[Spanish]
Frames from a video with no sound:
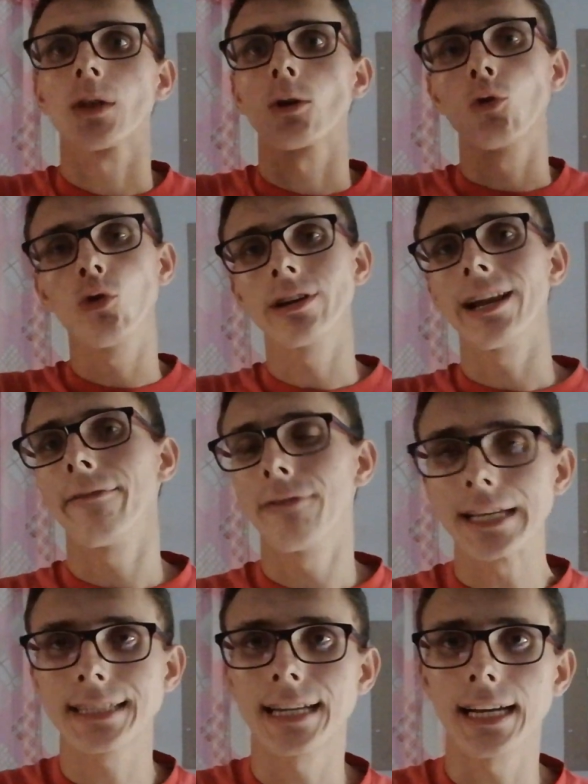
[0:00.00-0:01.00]
con la
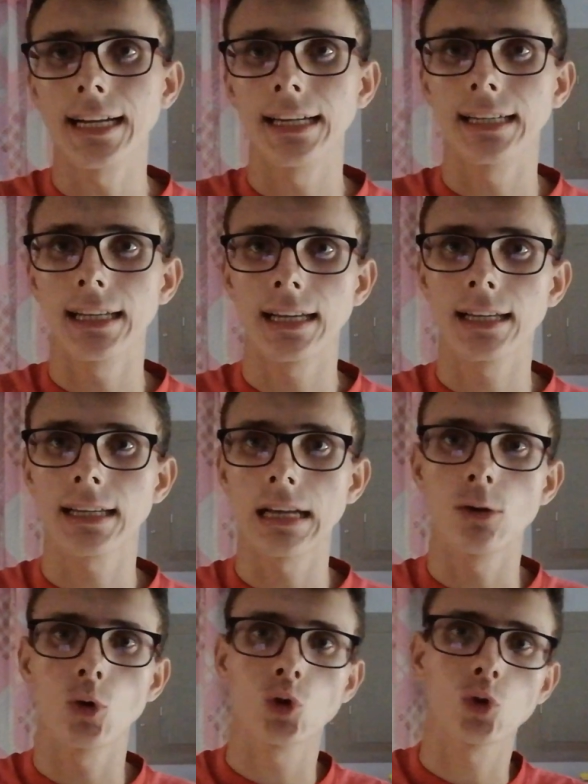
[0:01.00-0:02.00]
fecha en que
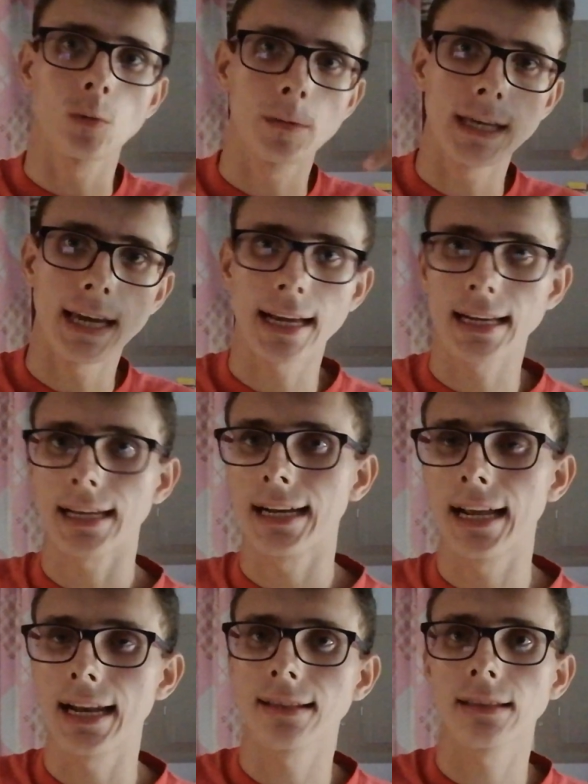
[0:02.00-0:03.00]
los subí en el
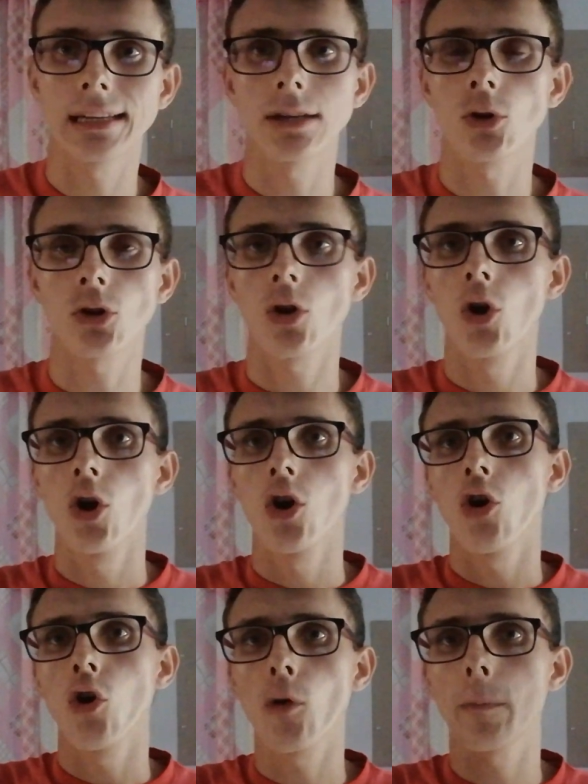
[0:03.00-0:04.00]
canal anterior
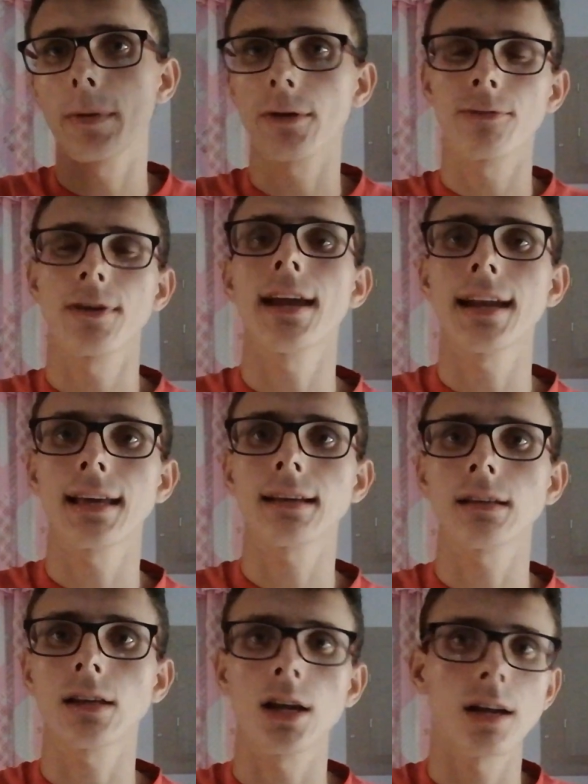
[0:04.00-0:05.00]
o prefieren
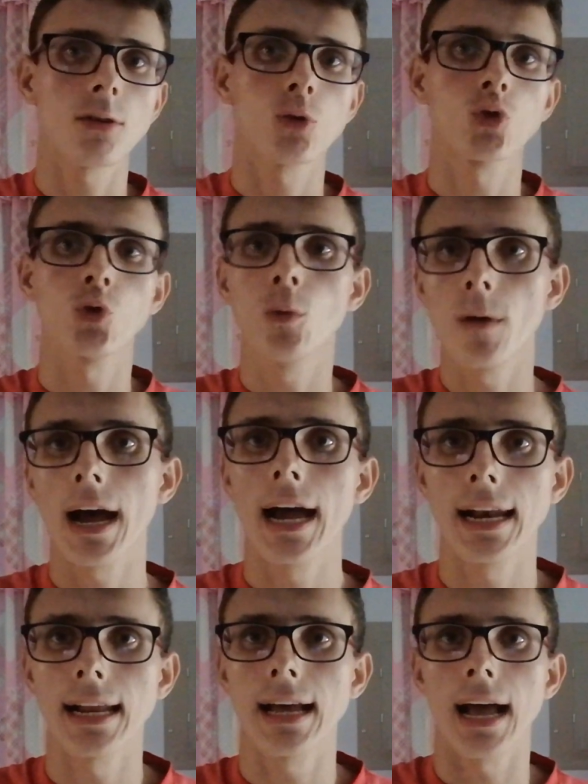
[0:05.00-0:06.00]
que los suba
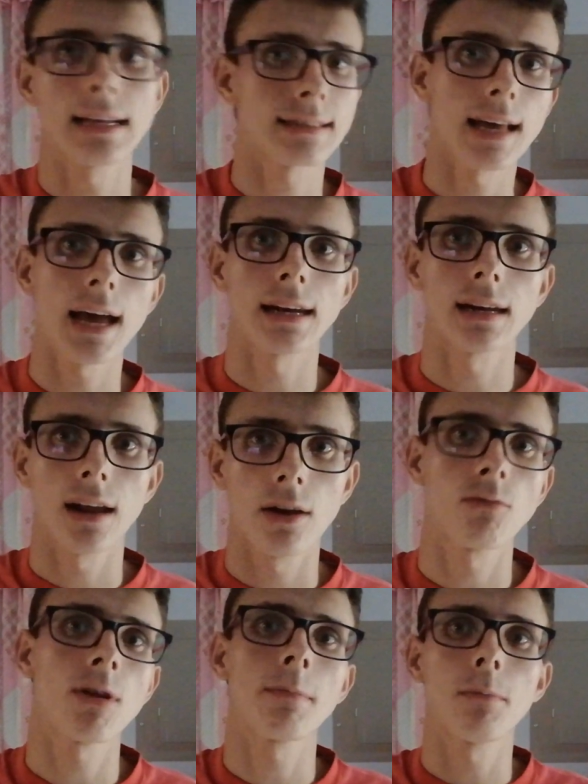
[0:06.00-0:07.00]
al azar,
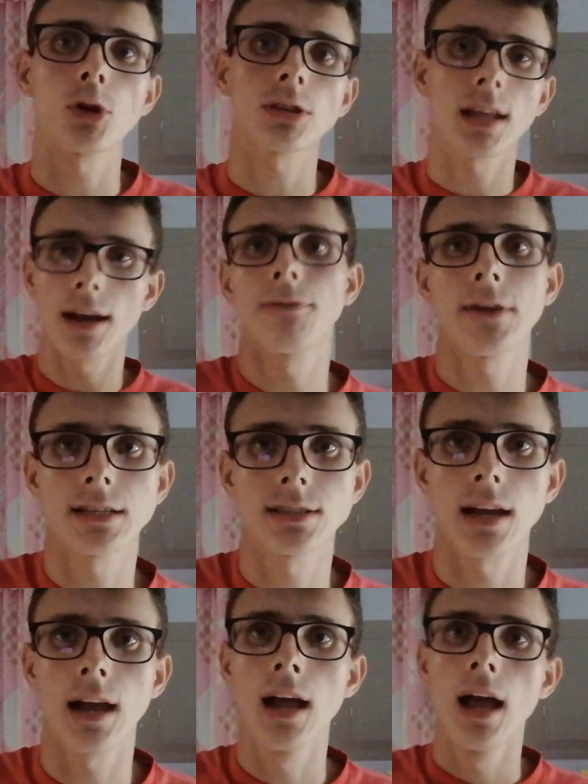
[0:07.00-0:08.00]
no importa la
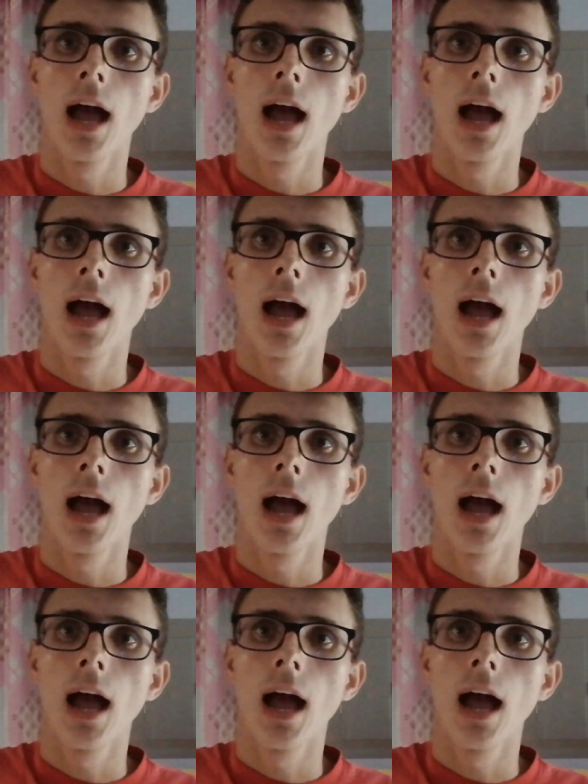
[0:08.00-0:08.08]
fecha.